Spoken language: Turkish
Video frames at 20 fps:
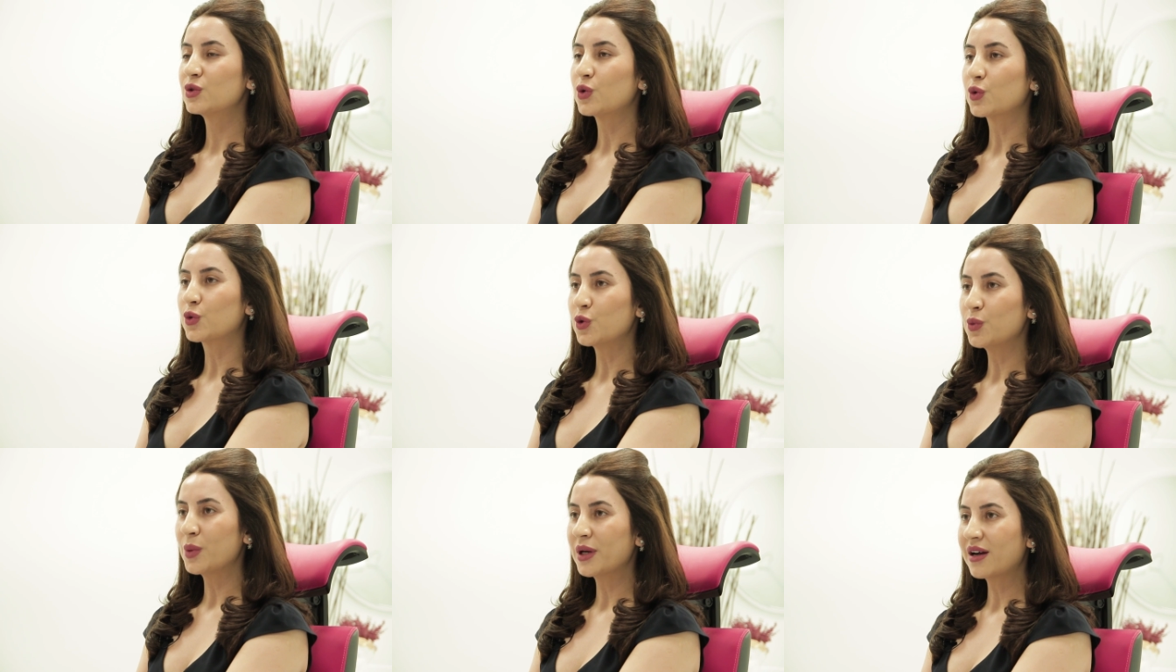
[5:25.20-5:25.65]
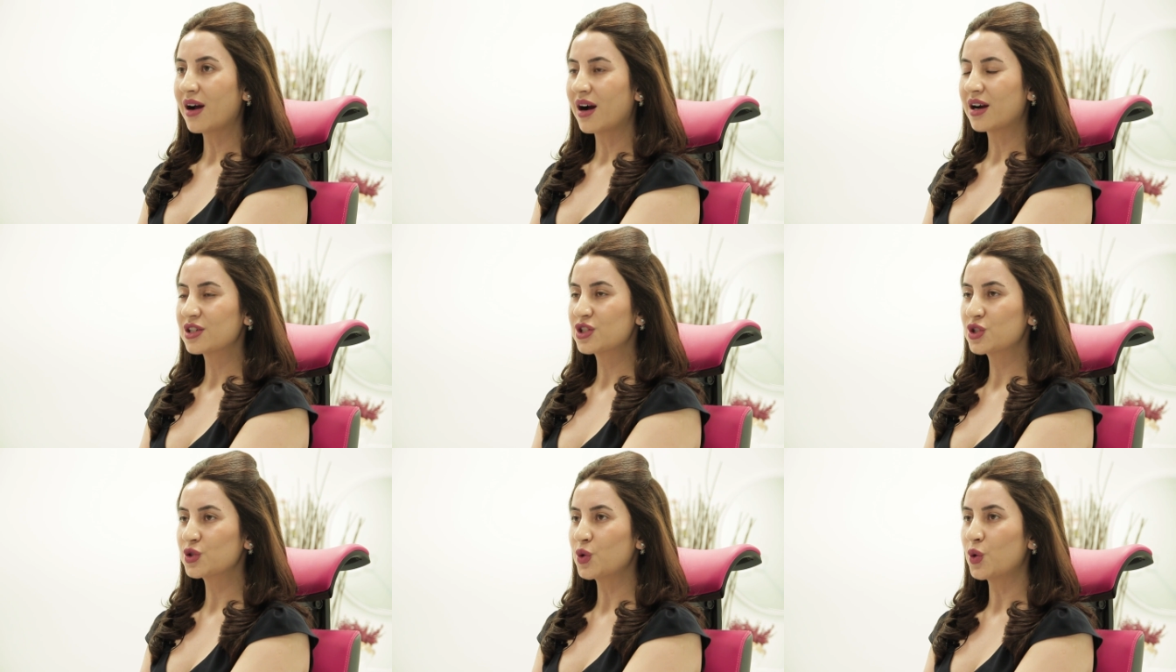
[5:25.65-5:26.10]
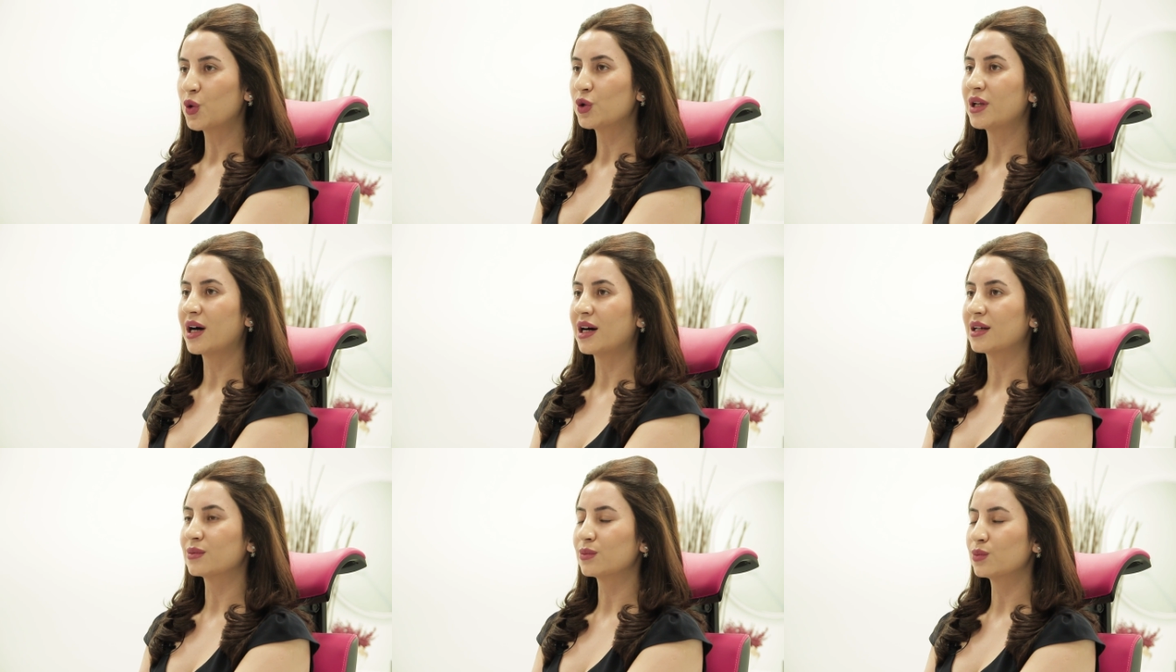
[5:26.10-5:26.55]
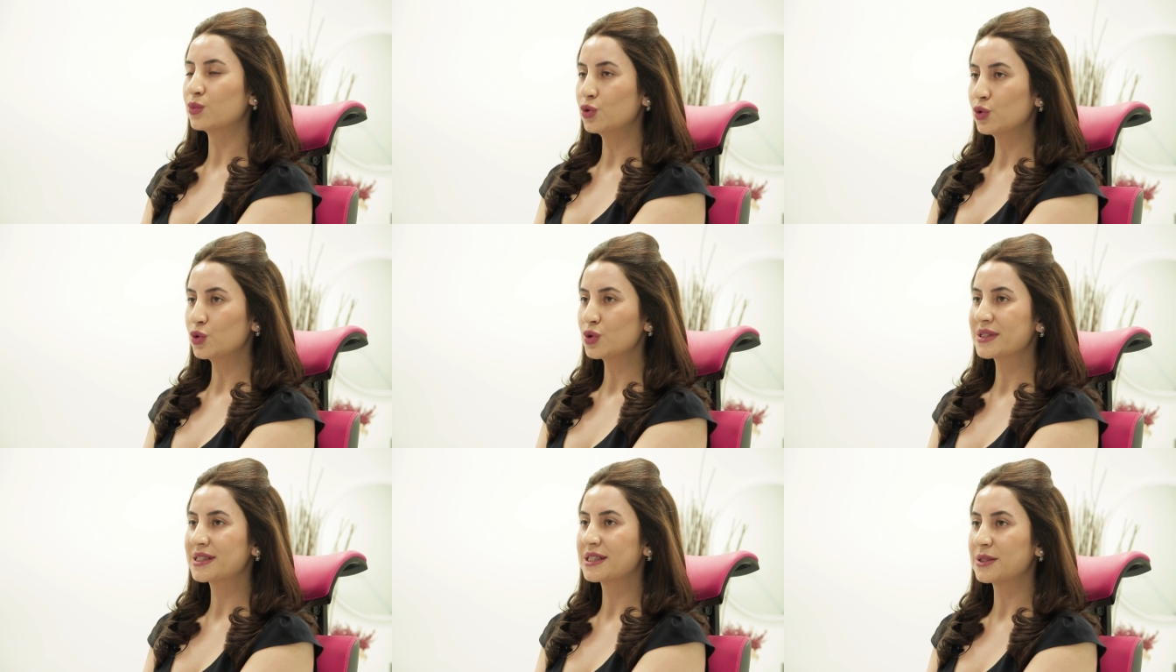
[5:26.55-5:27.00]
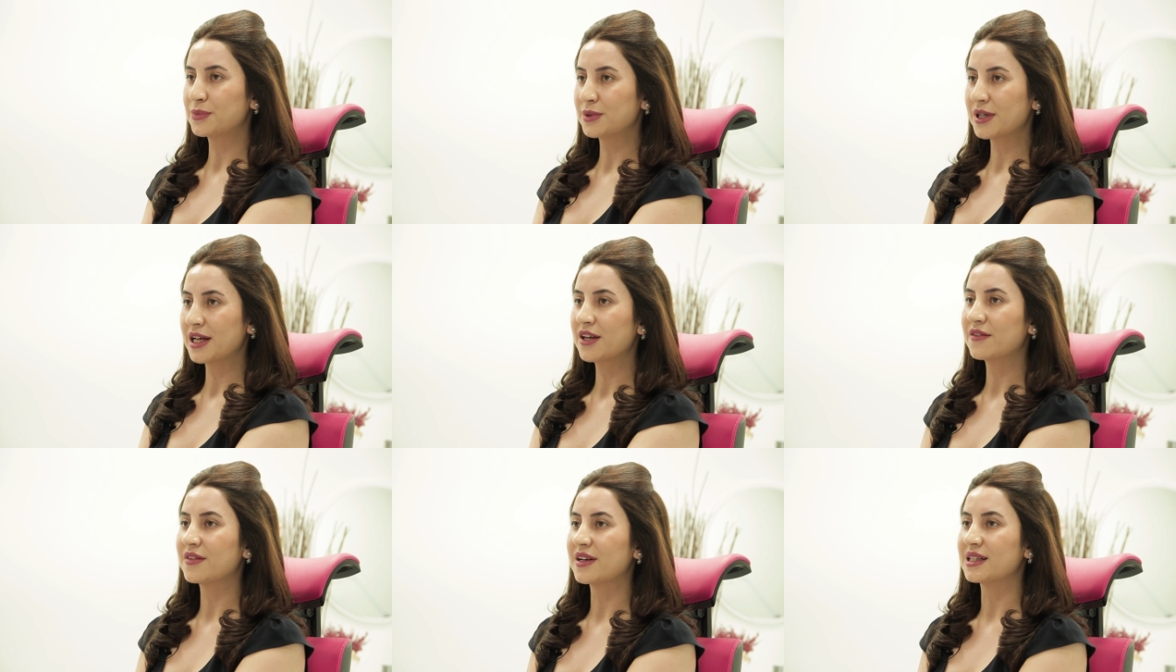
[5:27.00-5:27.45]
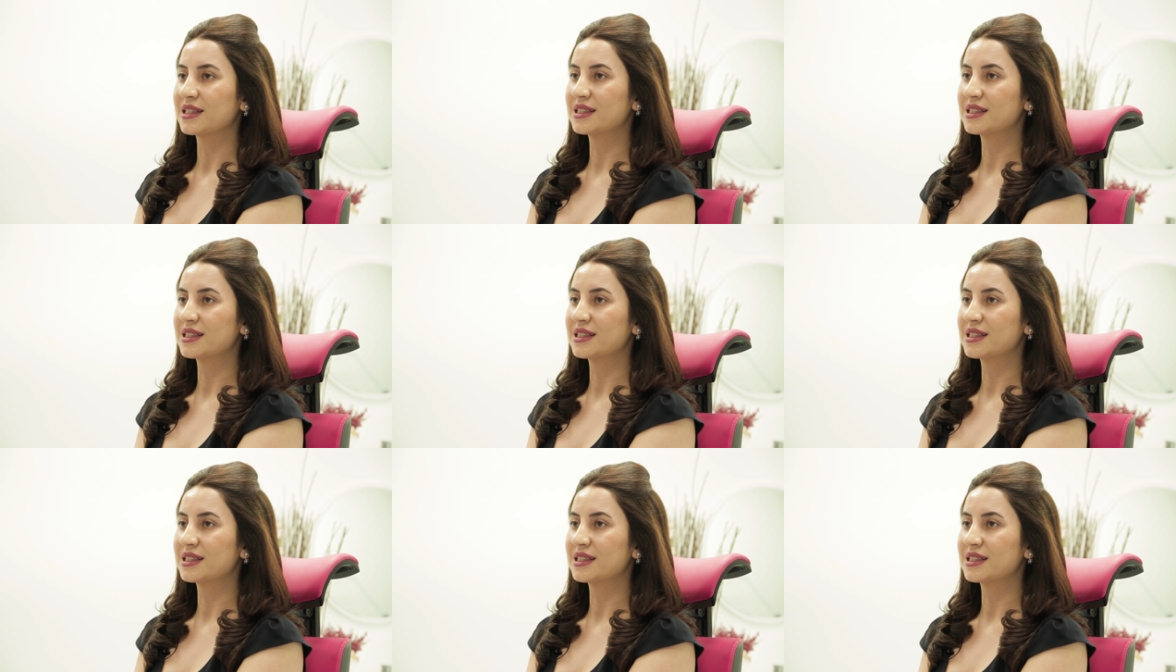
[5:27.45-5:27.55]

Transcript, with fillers: Dökülme karşıtı olan bu sprey ve